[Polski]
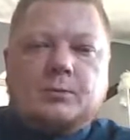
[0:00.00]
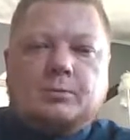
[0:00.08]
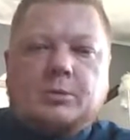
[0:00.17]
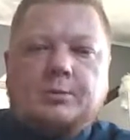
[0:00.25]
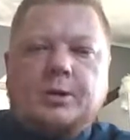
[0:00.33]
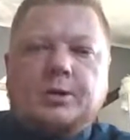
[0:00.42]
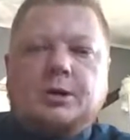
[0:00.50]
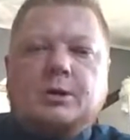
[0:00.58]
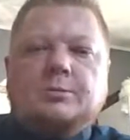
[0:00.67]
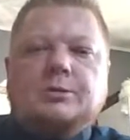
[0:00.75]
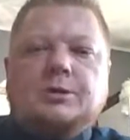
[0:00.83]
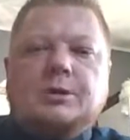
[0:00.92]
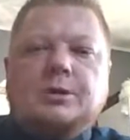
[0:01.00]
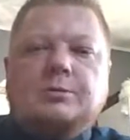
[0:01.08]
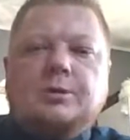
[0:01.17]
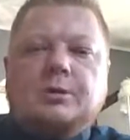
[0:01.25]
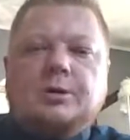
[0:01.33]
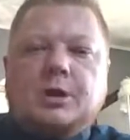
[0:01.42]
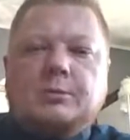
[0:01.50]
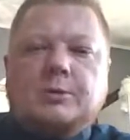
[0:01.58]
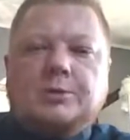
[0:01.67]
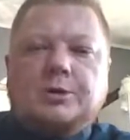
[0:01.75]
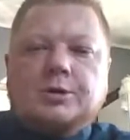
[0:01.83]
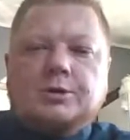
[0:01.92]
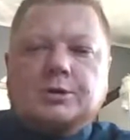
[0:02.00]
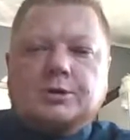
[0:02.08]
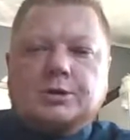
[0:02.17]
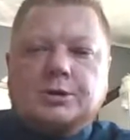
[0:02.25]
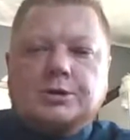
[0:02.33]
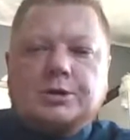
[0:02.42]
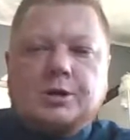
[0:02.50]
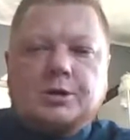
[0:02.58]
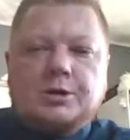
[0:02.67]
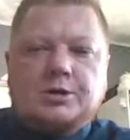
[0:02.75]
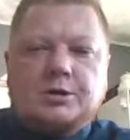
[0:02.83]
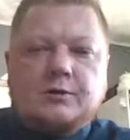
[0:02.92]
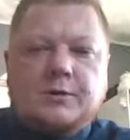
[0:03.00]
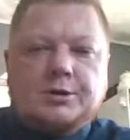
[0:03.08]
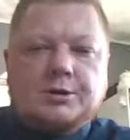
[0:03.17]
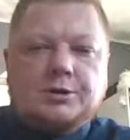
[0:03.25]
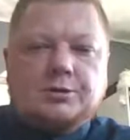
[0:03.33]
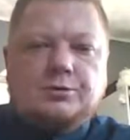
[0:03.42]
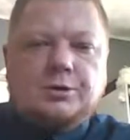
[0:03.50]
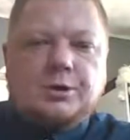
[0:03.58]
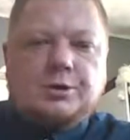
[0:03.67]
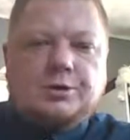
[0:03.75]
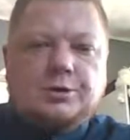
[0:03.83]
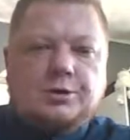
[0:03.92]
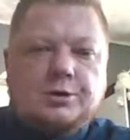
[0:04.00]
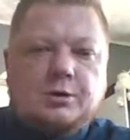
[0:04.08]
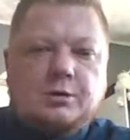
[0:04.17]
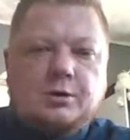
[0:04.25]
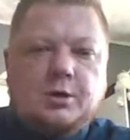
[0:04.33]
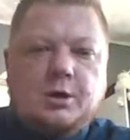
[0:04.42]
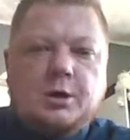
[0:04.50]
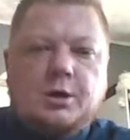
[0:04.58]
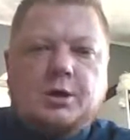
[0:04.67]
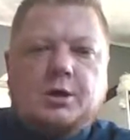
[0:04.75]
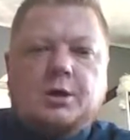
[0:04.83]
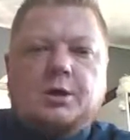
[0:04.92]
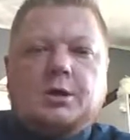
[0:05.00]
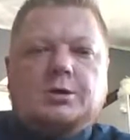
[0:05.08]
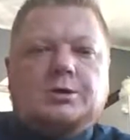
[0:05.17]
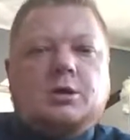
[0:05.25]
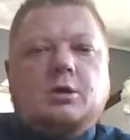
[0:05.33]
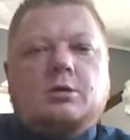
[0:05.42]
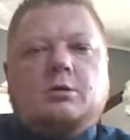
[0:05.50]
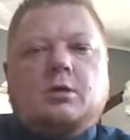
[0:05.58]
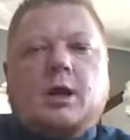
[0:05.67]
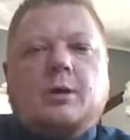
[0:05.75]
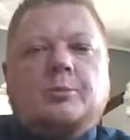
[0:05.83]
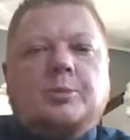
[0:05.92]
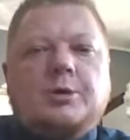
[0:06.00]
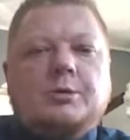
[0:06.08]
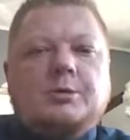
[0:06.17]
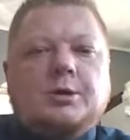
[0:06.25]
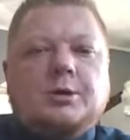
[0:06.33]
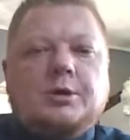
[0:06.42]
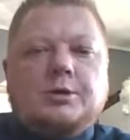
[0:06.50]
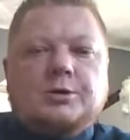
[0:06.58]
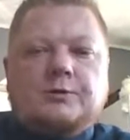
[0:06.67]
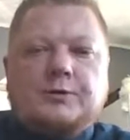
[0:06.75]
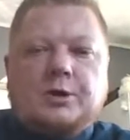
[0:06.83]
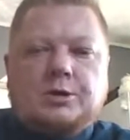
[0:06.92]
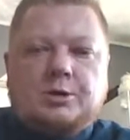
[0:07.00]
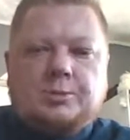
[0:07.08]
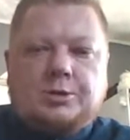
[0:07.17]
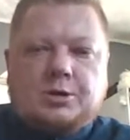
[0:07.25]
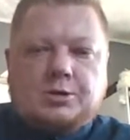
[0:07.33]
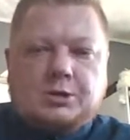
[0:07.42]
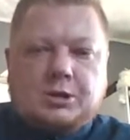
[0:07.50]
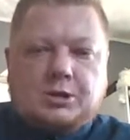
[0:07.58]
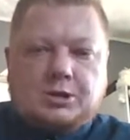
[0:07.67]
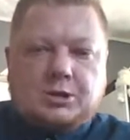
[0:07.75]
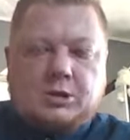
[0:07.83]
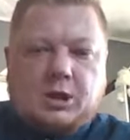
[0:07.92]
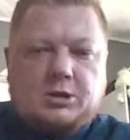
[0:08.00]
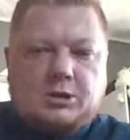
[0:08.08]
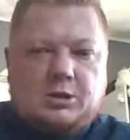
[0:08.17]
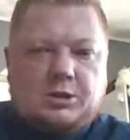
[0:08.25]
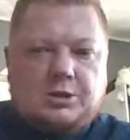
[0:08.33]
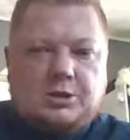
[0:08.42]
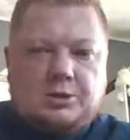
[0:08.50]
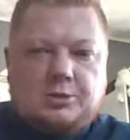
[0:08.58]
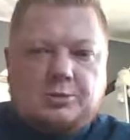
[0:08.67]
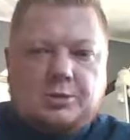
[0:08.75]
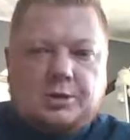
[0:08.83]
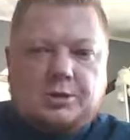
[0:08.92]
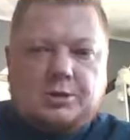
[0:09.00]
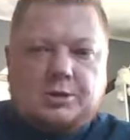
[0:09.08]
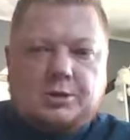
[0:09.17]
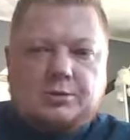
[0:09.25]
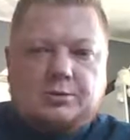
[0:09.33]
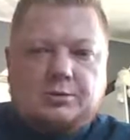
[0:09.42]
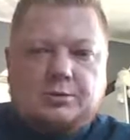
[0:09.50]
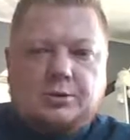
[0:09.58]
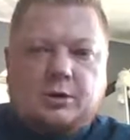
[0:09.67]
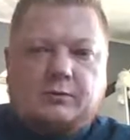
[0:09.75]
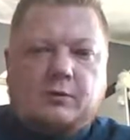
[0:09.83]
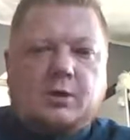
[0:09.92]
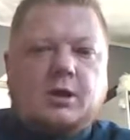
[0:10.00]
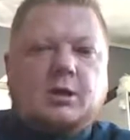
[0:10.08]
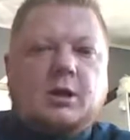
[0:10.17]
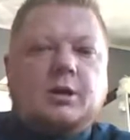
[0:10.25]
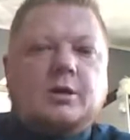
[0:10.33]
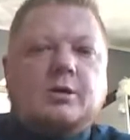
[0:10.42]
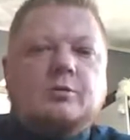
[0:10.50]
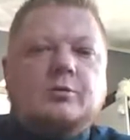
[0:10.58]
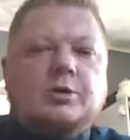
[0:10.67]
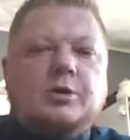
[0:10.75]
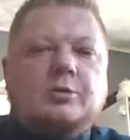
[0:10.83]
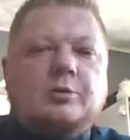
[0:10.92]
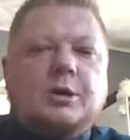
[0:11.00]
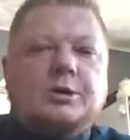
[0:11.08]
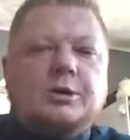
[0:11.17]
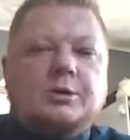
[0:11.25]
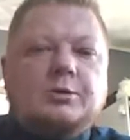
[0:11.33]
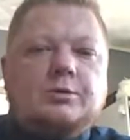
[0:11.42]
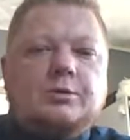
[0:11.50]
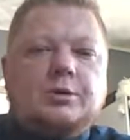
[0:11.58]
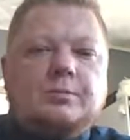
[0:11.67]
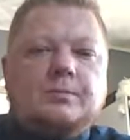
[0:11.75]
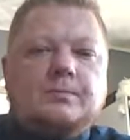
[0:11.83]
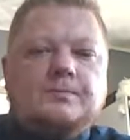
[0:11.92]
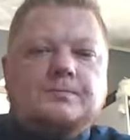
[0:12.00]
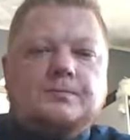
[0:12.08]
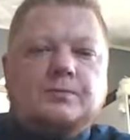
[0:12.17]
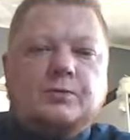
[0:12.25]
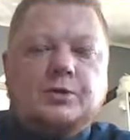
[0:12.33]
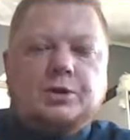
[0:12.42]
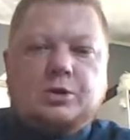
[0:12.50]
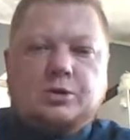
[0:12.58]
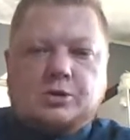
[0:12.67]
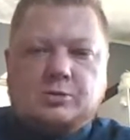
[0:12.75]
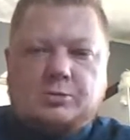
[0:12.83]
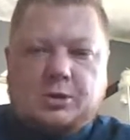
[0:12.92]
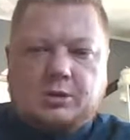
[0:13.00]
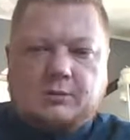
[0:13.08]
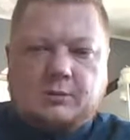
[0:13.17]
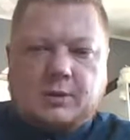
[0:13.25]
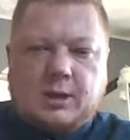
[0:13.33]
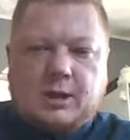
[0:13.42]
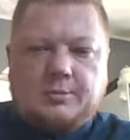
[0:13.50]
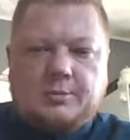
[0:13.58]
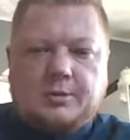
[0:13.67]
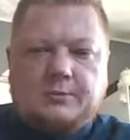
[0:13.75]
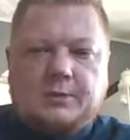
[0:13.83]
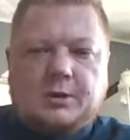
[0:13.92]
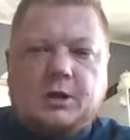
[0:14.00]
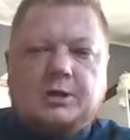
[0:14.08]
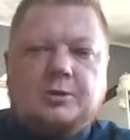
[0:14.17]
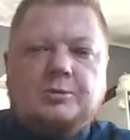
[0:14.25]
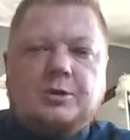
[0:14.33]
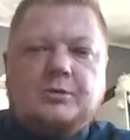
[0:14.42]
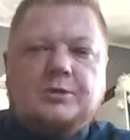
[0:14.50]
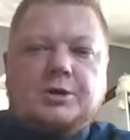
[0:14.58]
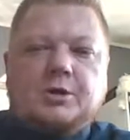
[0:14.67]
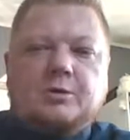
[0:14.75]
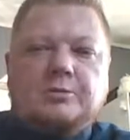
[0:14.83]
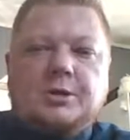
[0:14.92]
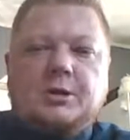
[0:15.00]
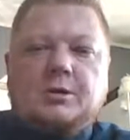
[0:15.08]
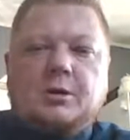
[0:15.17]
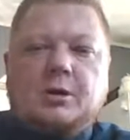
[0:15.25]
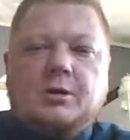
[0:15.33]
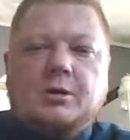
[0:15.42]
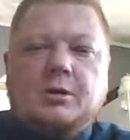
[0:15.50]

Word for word: Pamiętam za tymi oknami przechodzące cienie i sylwetki cudzego życia. Zieloną lampę jakiegoś wiecznie piszącego starca na trzecim piętrze, różową latarkę młodej pani na drugim, wiszącą matową lampę w jadalni pierwszego piętra,